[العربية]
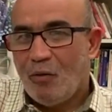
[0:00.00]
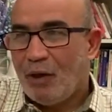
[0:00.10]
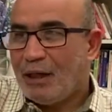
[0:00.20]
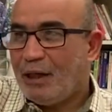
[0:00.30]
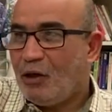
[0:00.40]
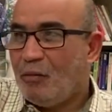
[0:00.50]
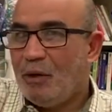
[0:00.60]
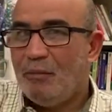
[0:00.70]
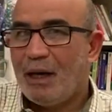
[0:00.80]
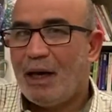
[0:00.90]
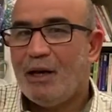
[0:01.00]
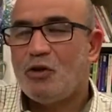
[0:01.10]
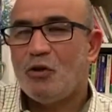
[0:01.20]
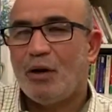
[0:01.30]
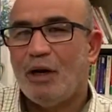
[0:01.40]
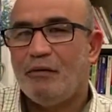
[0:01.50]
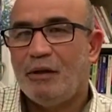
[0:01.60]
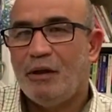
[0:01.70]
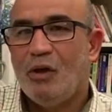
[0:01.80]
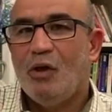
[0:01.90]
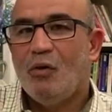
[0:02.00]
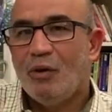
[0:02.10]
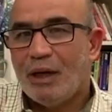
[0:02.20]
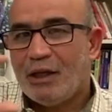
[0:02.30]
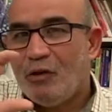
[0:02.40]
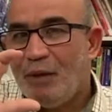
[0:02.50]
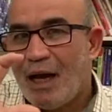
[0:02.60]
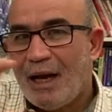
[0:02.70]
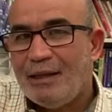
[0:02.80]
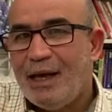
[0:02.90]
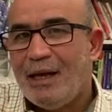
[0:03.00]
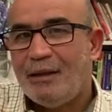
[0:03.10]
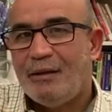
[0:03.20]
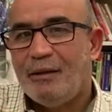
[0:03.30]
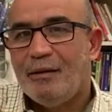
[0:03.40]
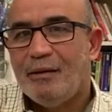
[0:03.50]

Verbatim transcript: ونعطيكم المكان الجغرافي ونعطيكم الأعداد